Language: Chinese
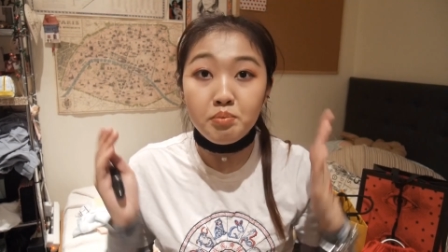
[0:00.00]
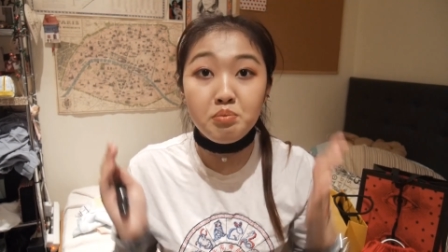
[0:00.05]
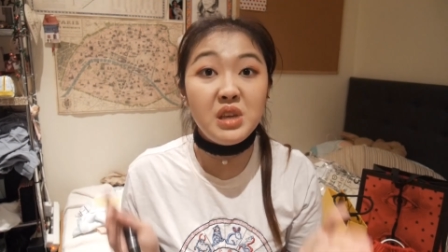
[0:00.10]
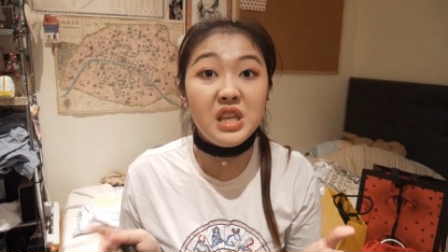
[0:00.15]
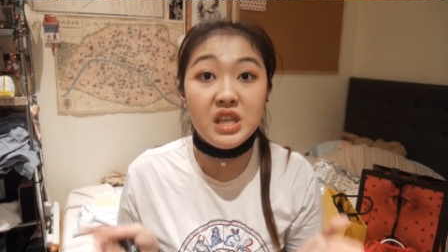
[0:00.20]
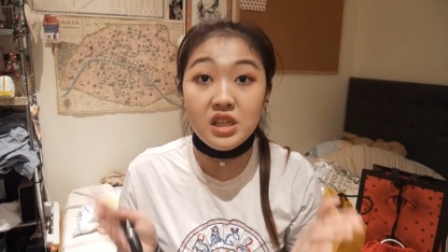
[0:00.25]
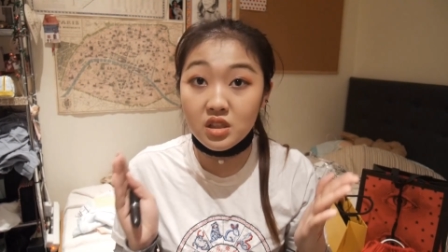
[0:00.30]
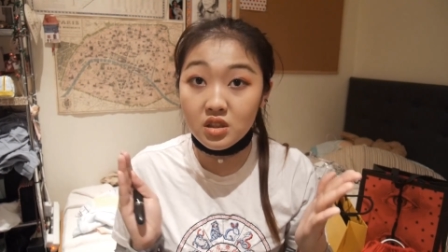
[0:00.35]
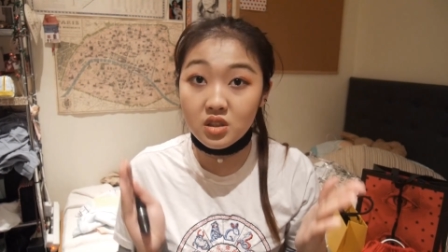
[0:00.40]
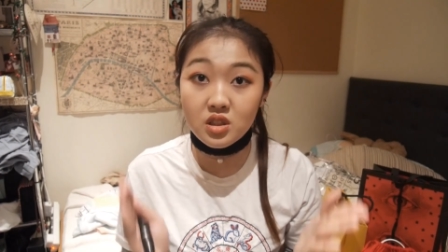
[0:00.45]

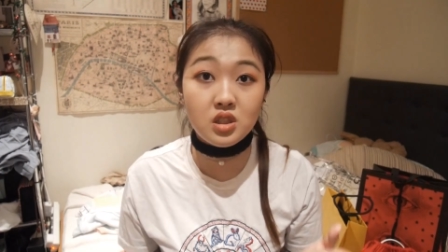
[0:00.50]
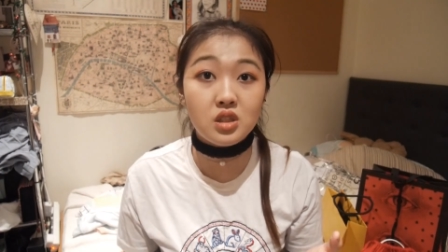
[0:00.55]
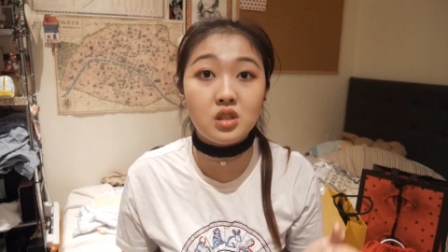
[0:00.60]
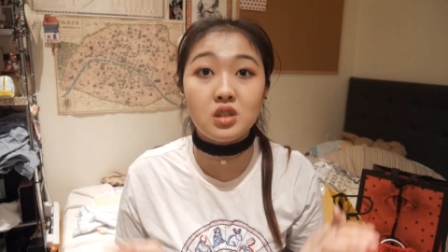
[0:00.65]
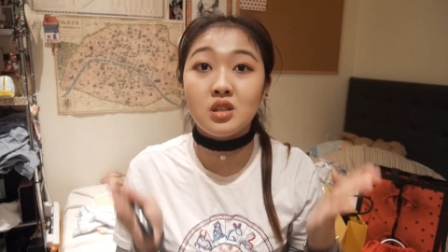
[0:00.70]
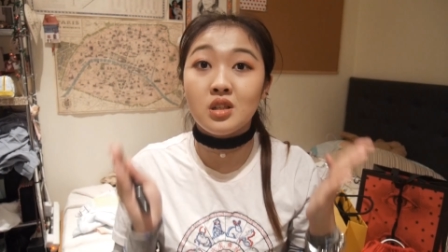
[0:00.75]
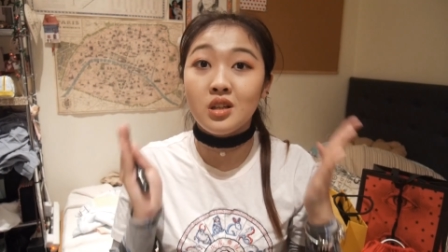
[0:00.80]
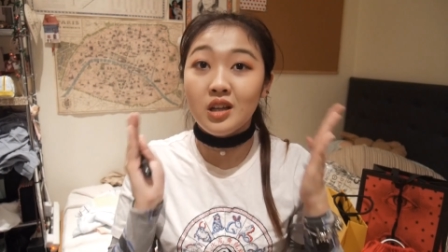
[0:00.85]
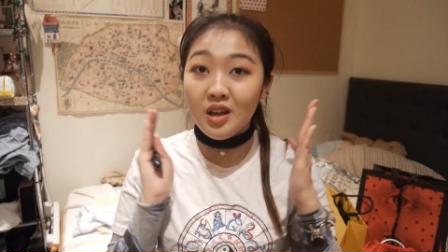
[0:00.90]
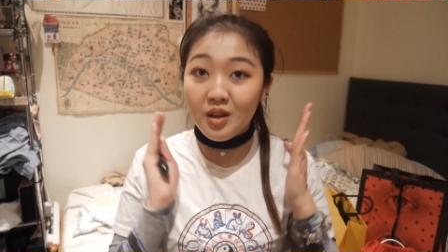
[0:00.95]
迷
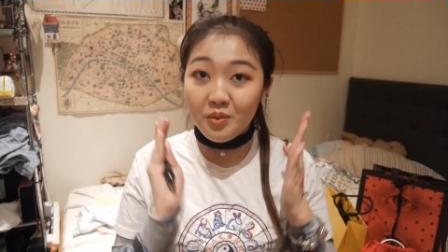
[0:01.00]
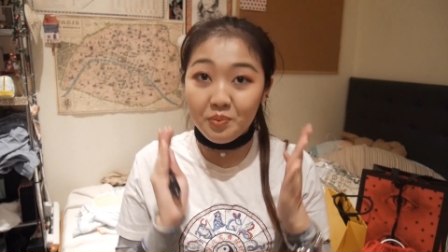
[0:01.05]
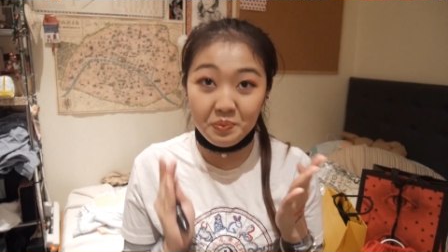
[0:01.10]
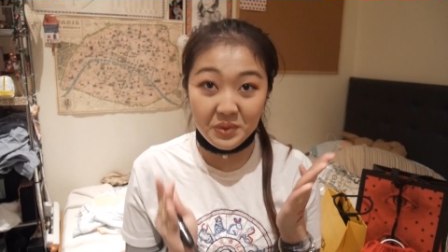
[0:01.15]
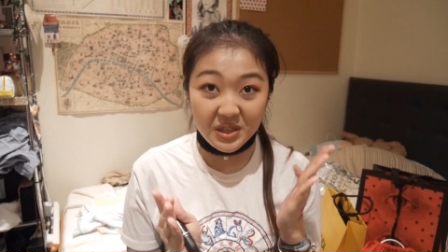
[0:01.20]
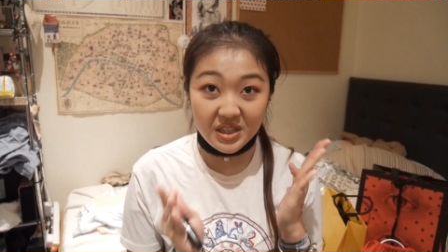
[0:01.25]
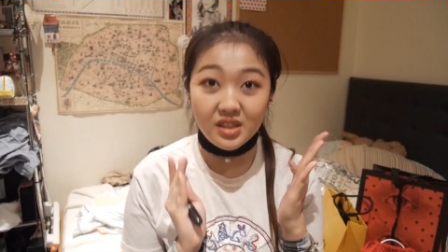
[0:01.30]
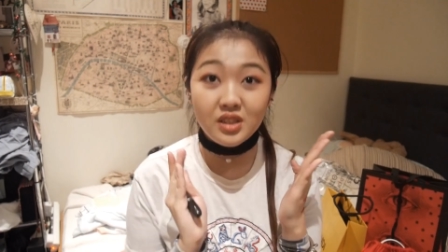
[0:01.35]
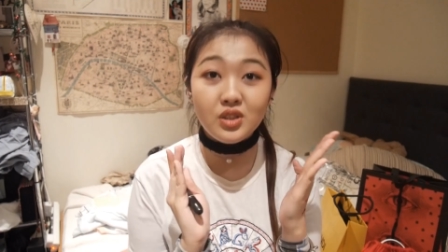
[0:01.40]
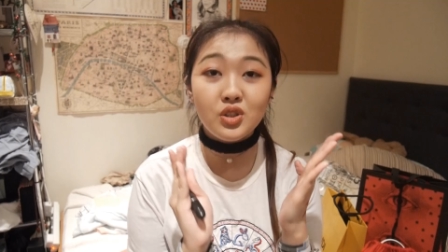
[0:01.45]
之
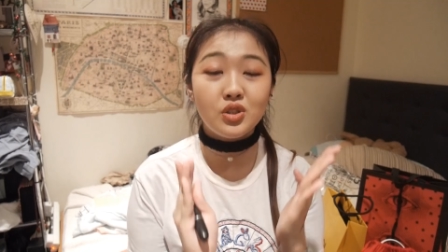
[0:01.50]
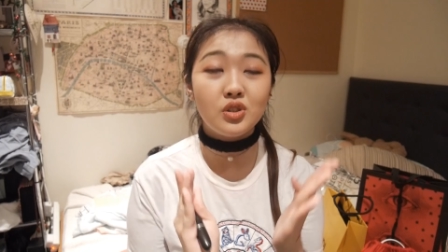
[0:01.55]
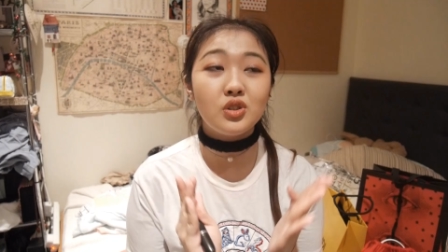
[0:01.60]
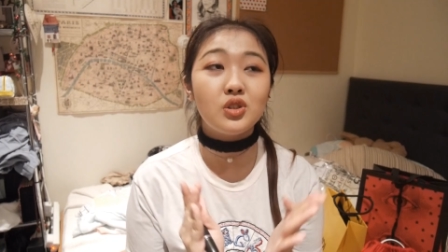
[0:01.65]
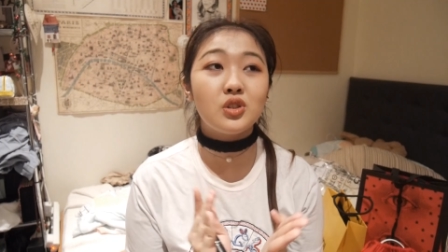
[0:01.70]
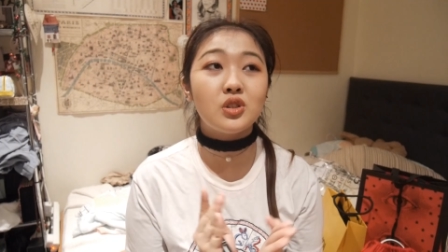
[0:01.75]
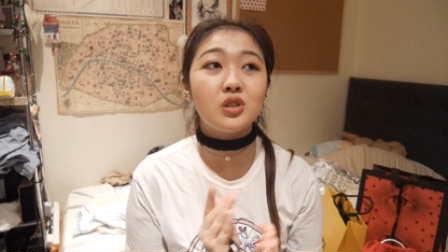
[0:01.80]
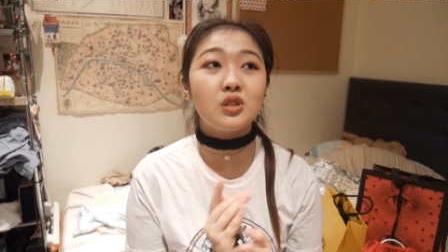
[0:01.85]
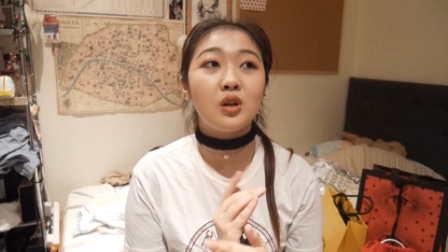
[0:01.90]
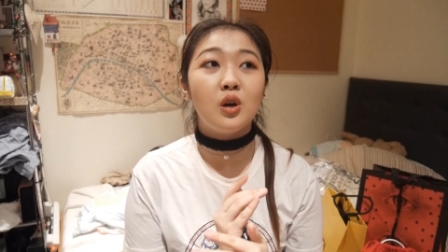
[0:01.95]
迷之
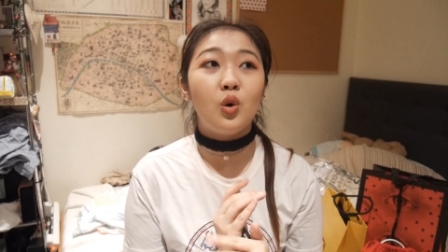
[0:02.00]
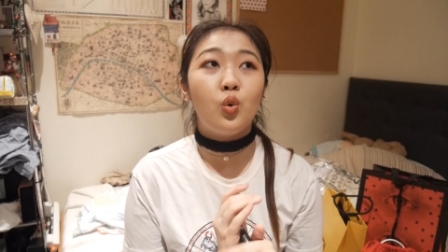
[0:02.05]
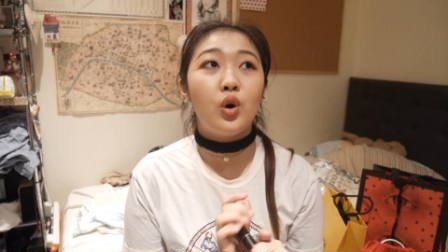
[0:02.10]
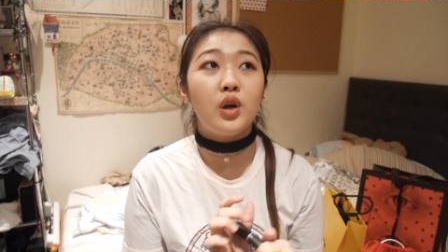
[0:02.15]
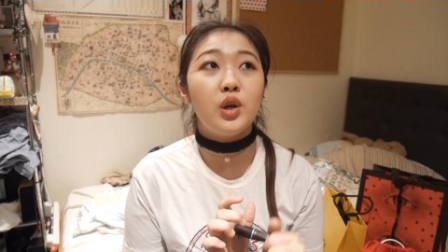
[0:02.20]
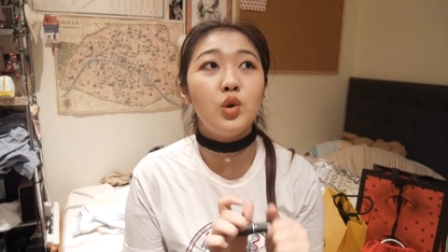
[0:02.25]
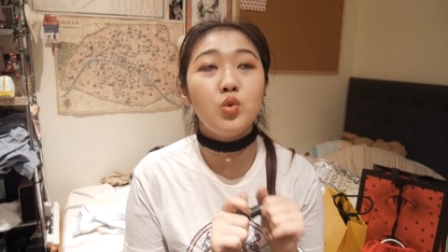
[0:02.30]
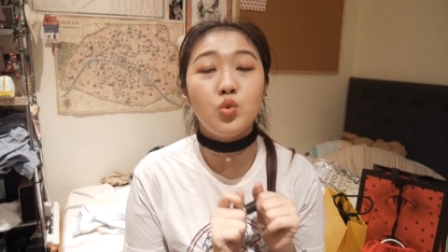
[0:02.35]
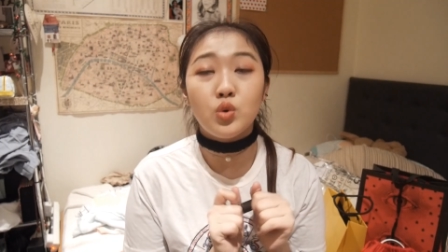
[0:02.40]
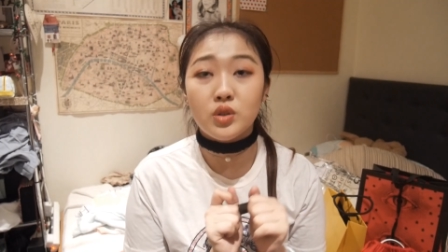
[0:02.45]
适合
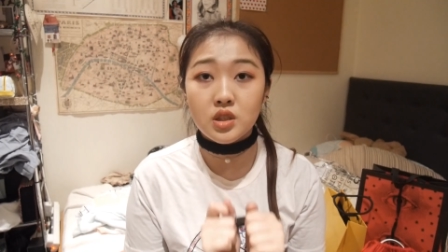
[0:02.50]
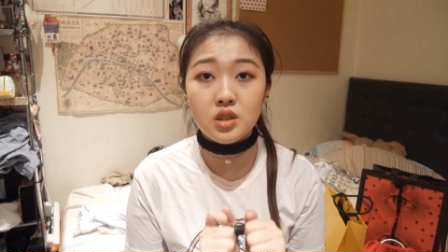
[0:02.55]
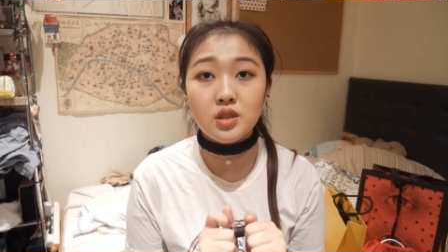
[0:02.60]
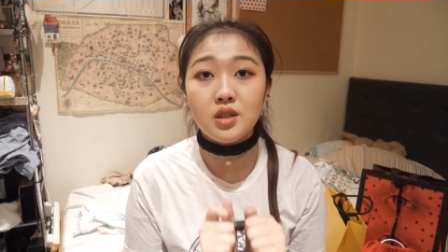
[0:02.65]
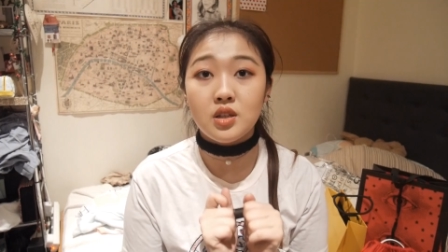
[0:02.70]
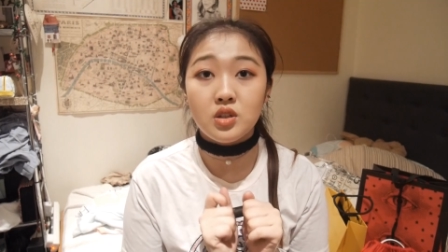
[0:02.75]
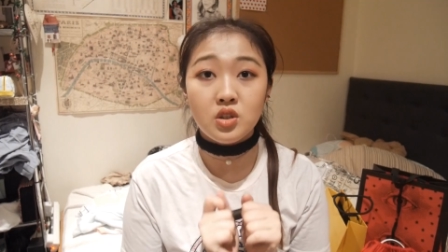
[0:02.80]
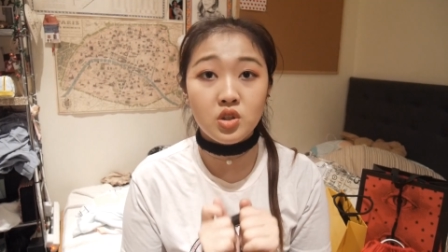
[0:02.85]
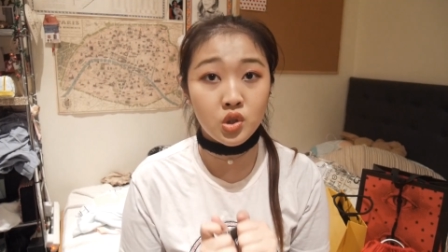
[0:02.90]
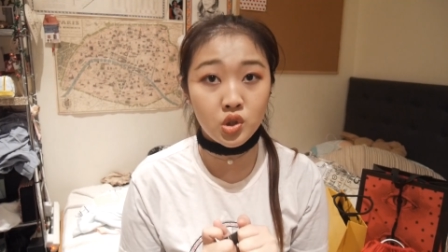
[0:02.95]
我，因为我之
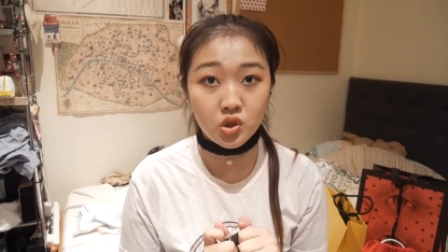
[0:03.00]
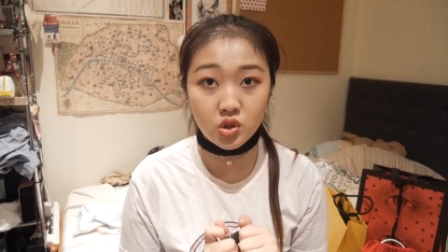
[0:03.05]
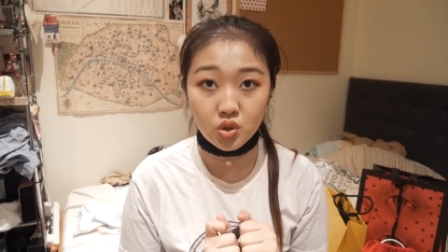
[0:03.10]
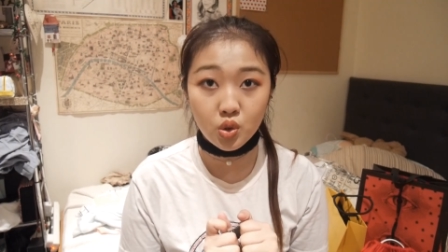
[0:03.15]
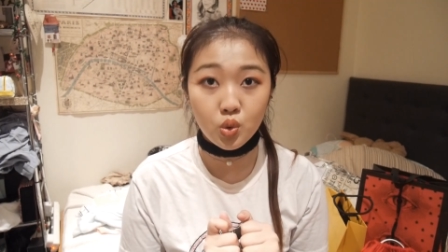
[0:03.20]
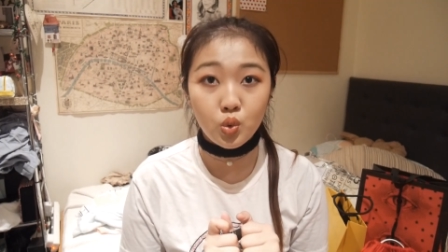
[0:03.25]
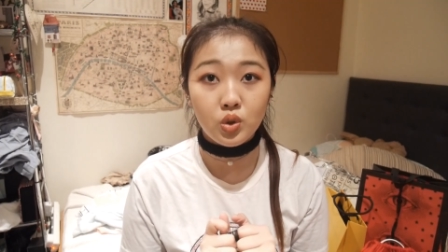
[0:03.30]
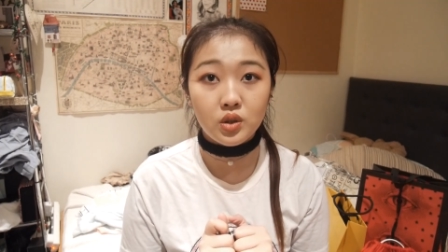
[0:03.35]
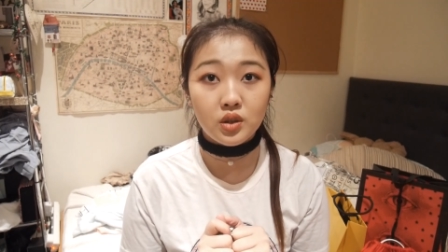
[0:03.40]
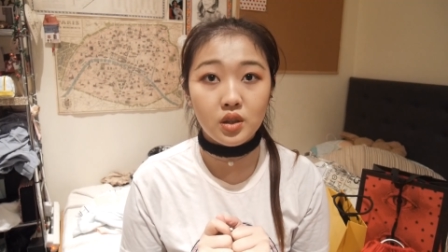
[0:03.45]
前是
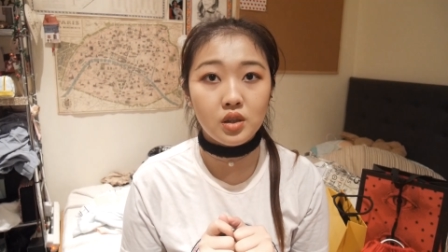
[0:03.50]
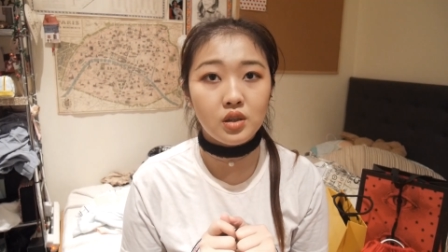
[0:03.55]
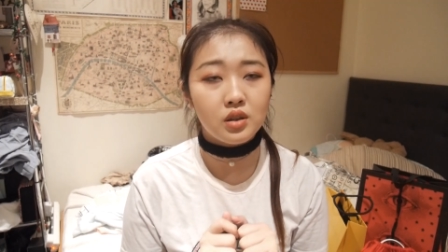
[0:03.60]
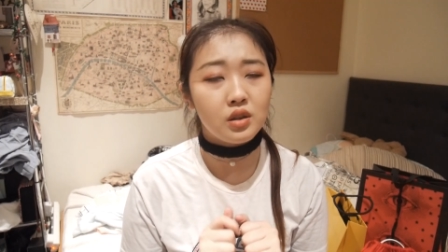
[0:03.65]
试过的。